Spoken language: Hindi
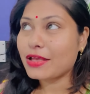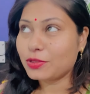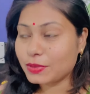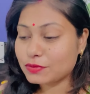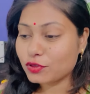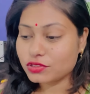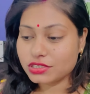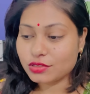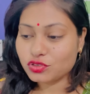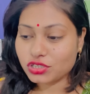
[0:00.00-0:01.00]
तो बस वो
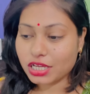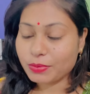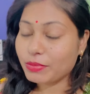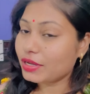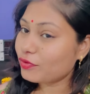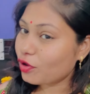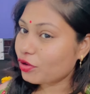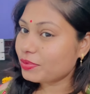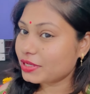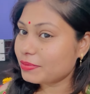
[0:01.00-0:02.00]
चीज़ है उस चक्कर में मैंने ब्लॉग
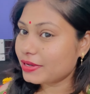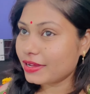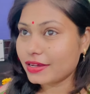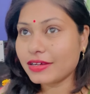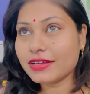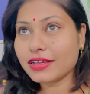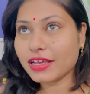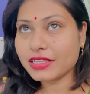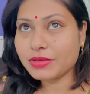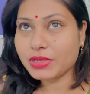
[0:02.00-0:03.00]
भी नहीं बनाया
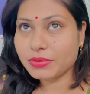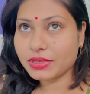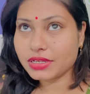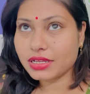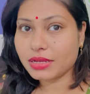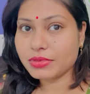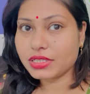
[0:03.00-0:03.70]
एक दिन मेरा मन करा भी